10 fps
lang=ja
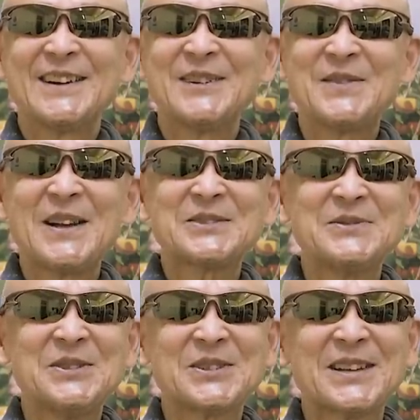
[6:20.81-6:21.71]
だから
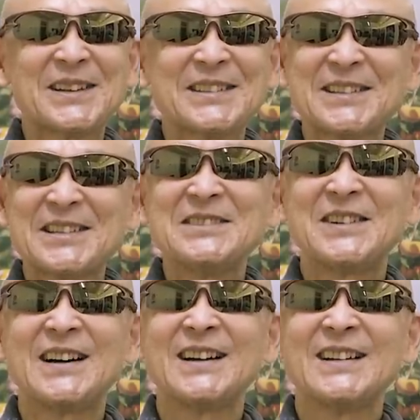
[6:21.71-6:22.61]
バイクも結果的に
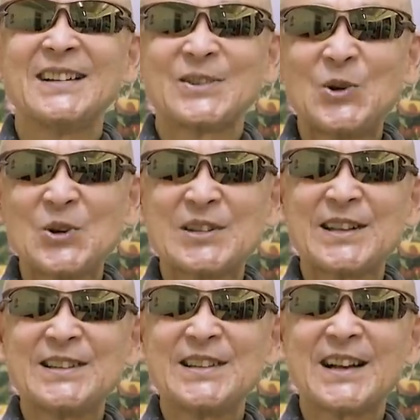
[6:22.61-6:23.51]
は投機
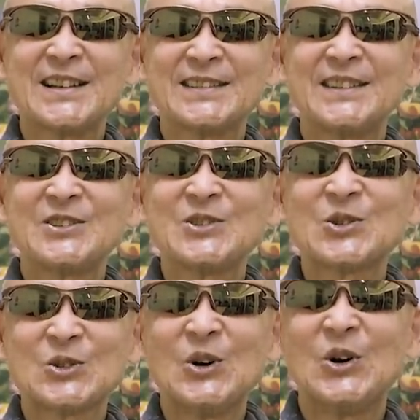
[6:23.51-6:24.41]
的に買ってる
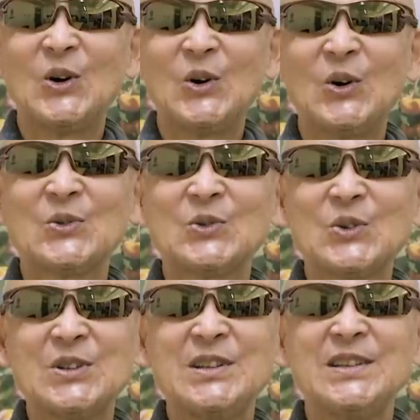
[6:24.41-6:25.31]
人と本
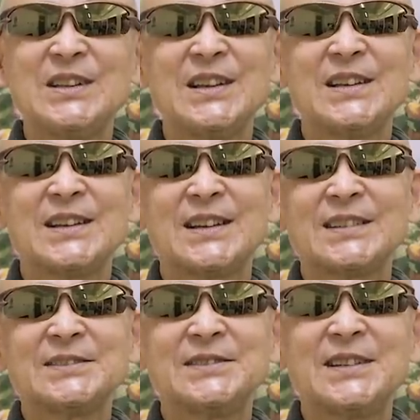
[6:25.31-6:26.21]
当に
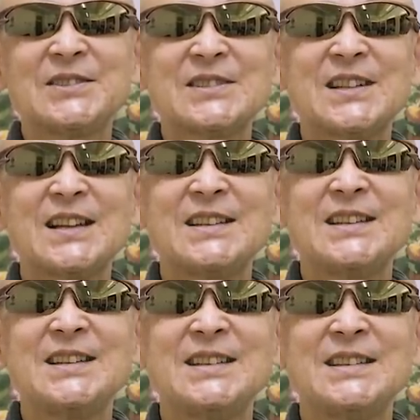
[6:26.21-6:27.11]
あのあの時代
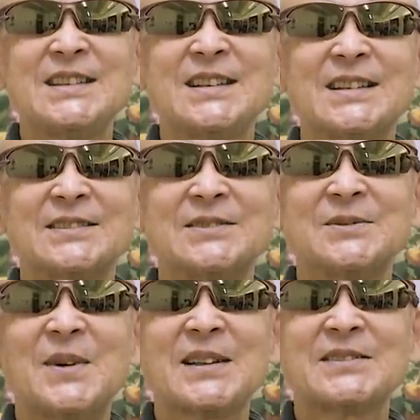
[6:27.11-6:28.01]
にあ
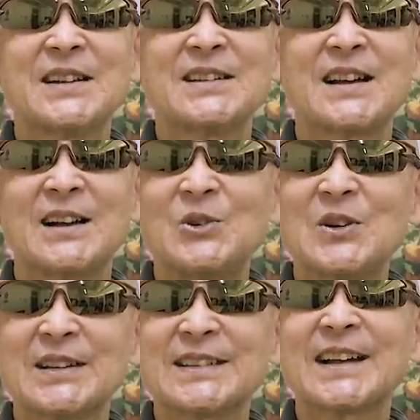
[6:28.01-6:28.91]
のバイクライダーが
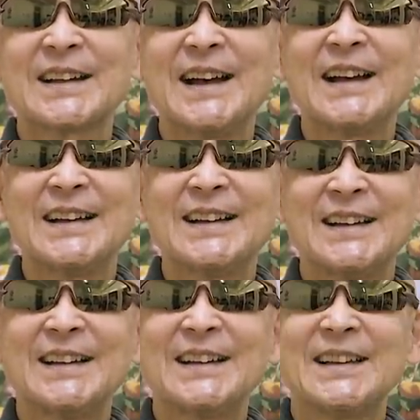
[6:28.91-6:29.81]
多かったから
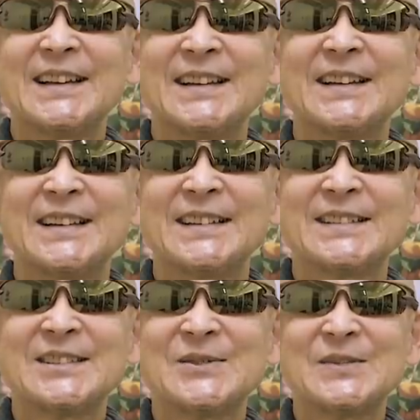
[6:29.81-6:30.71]
ああ
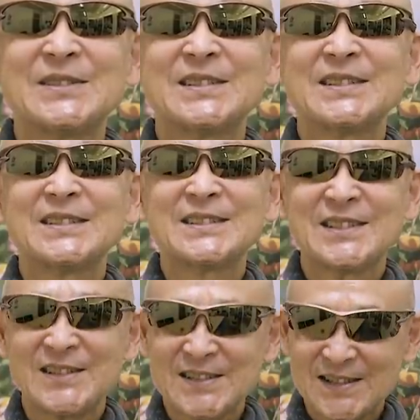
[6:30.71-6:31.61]
の時買えなかったね